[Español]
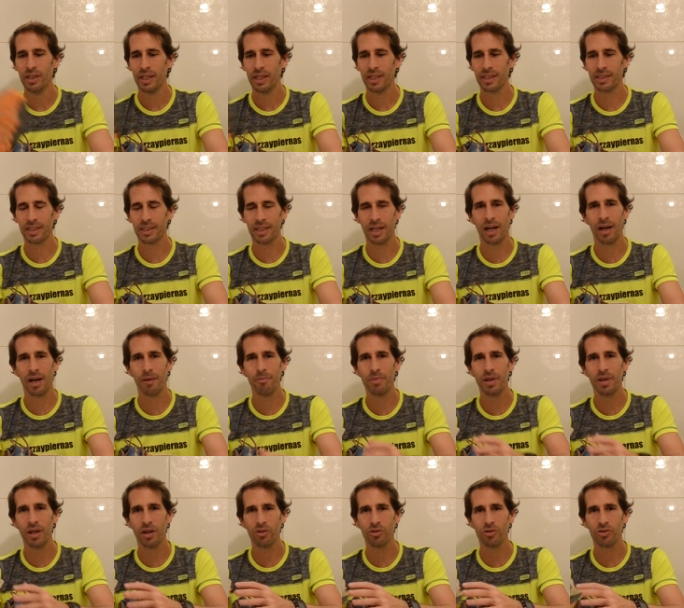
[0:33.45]
está
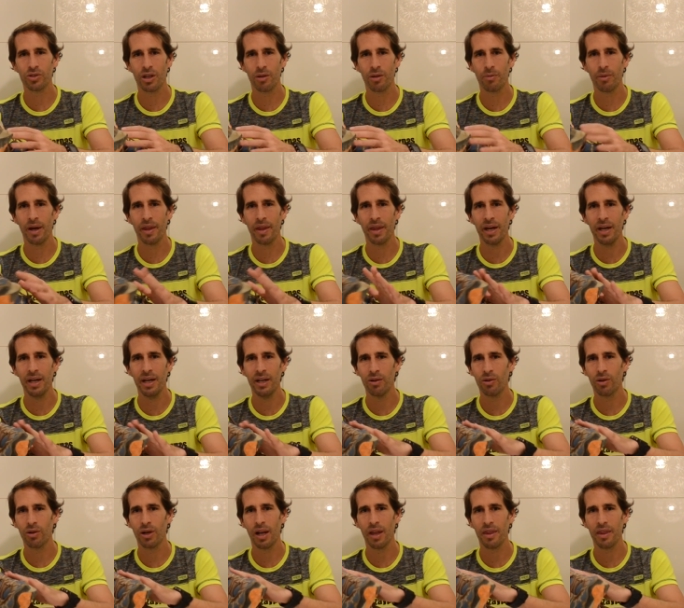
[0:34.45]
bien conservada,
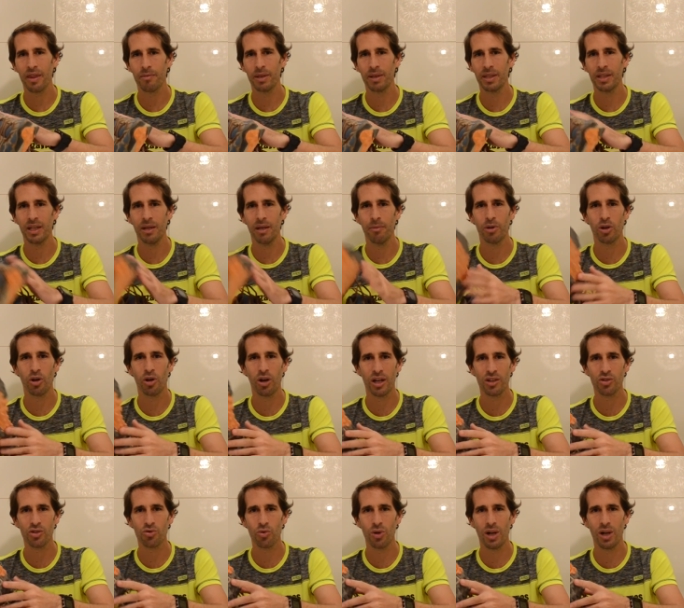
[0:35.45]
lo que es la zapatilla, pero la
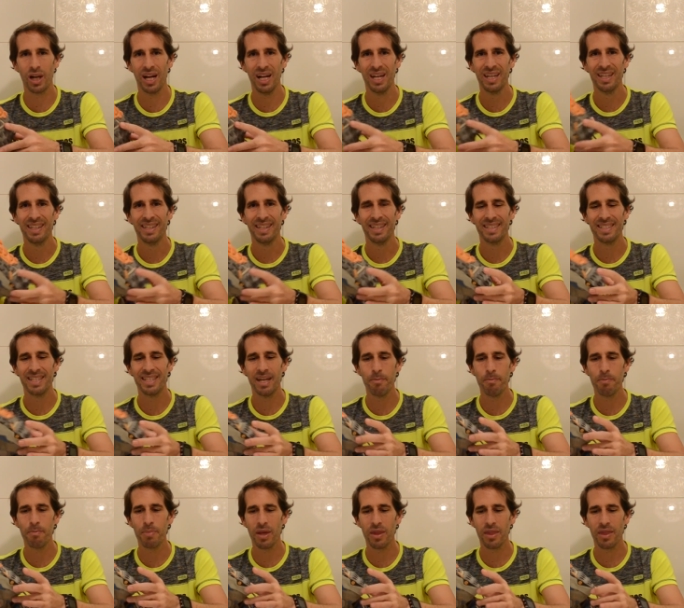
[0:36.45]
suela ya
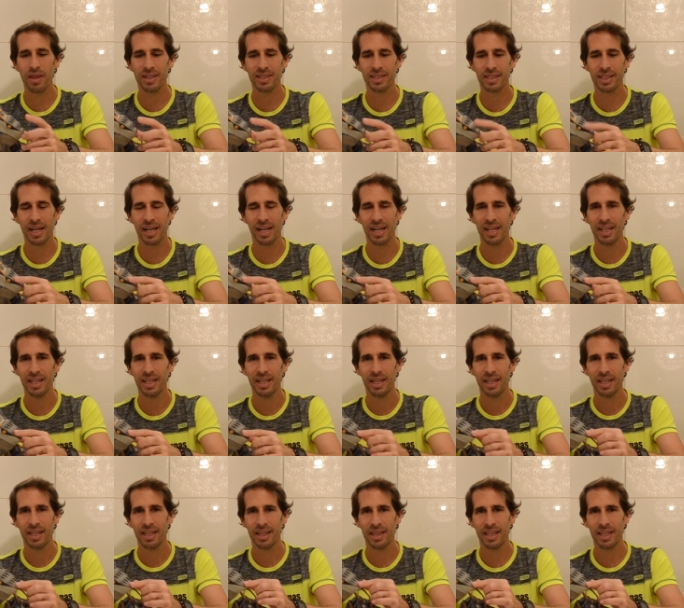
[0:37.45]
empieza a estar
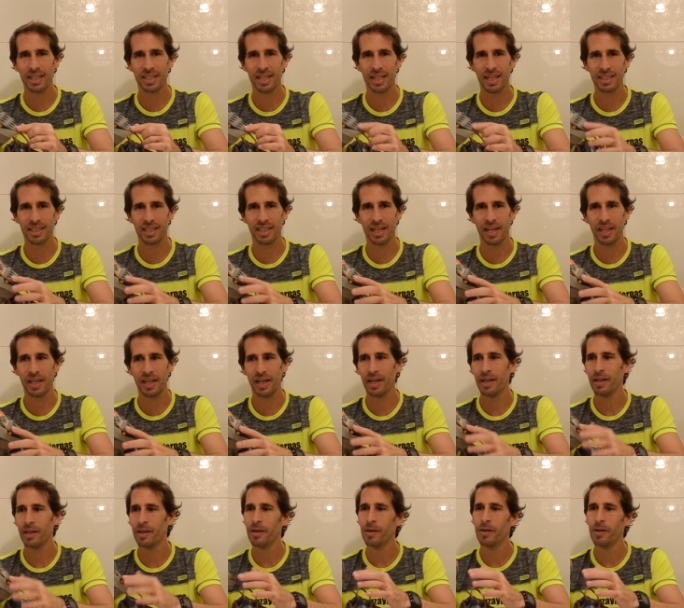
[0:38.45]
desgastada.
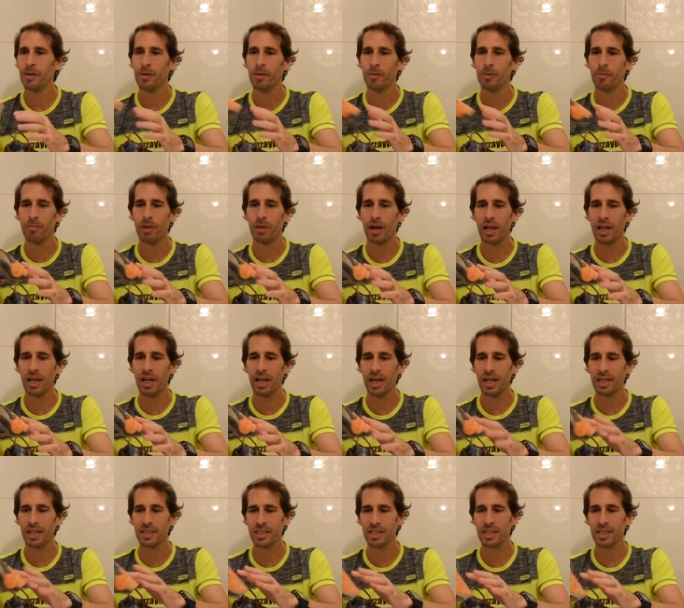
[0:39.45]
¿Vale?
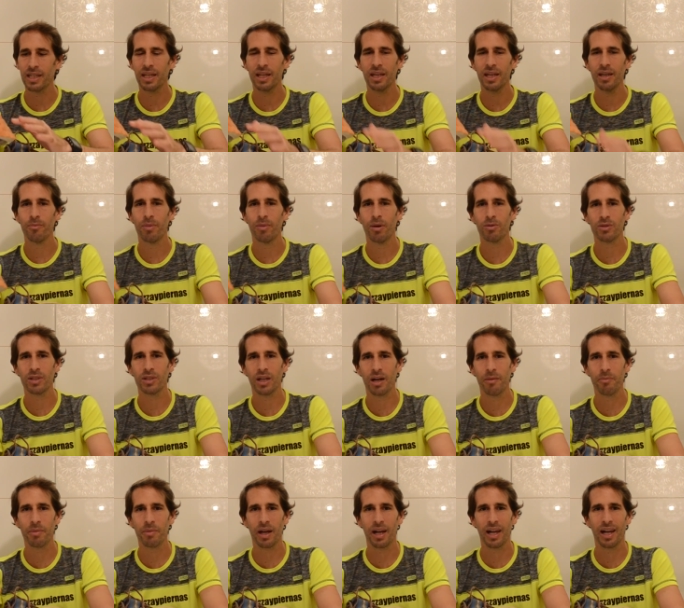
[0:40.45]
Así que vamos a
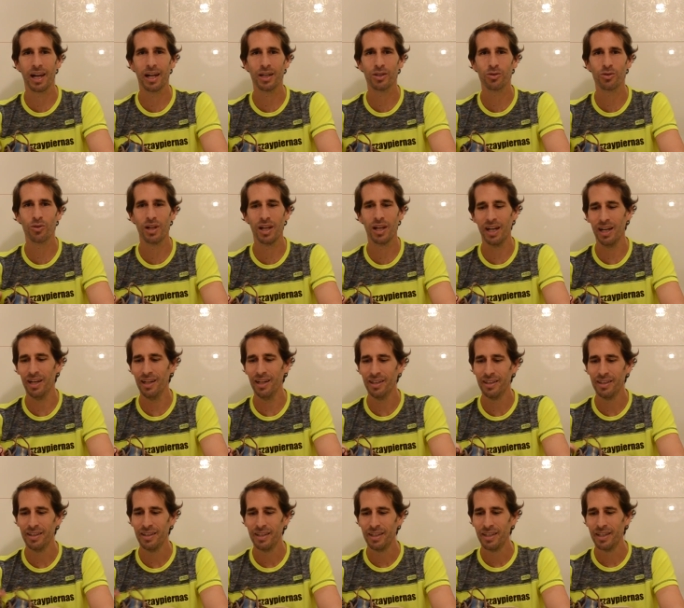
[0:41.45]
cambiarle la suela
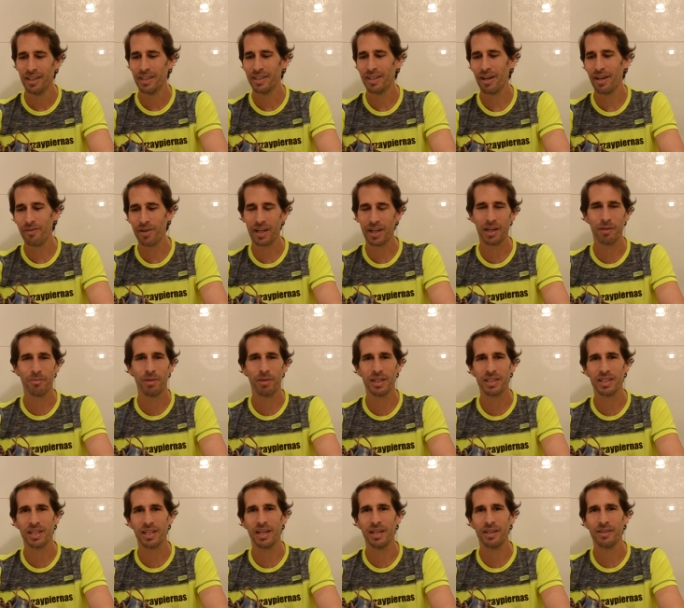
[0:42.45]
y a ver qué
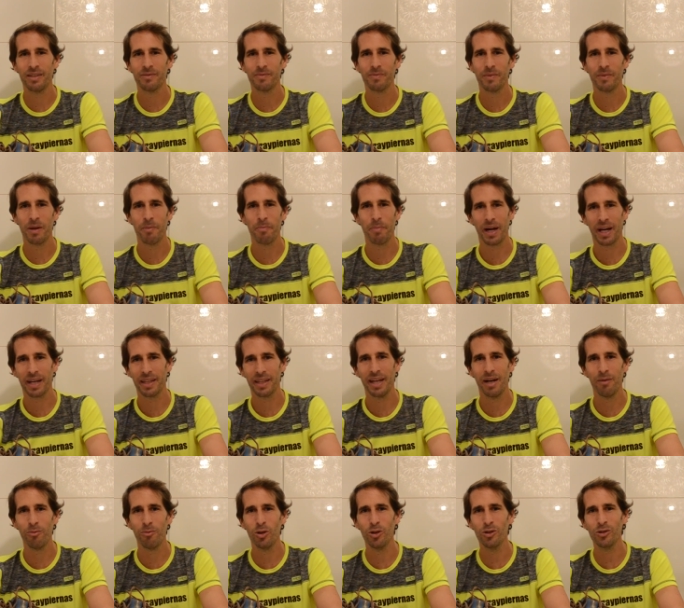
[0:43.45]
pasa.
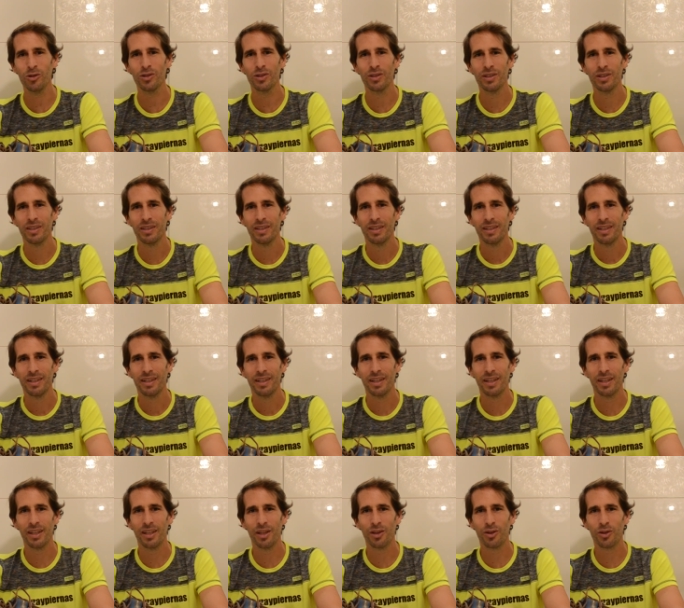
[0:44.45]
Empaquetamos
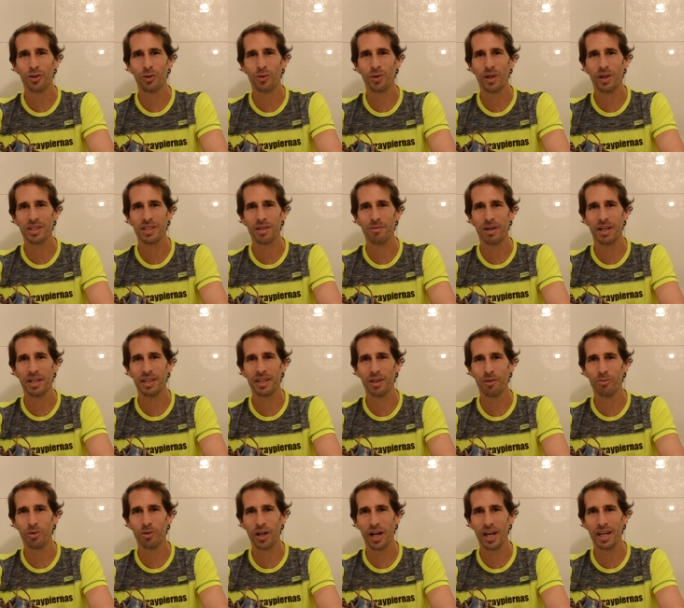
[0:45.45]
y dentro de una
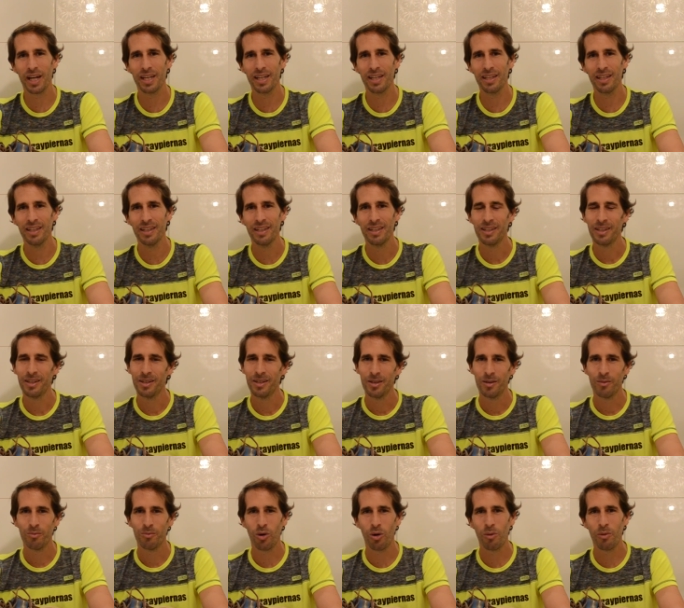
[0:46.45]
semanita por ahí
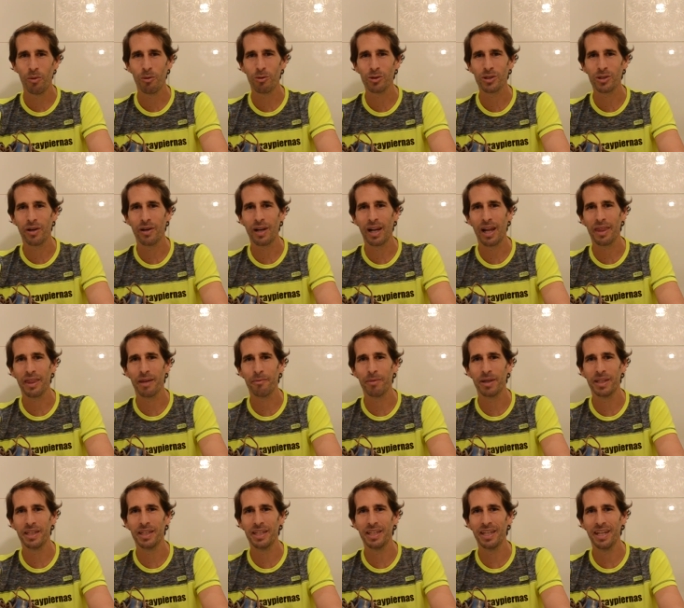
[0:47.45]
volvemos a ver la
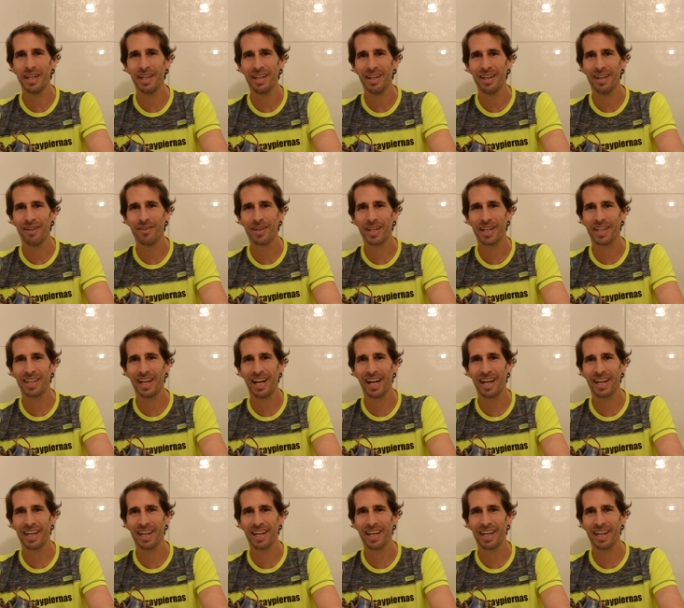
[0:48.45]
zapatilla, a ver qué tal ha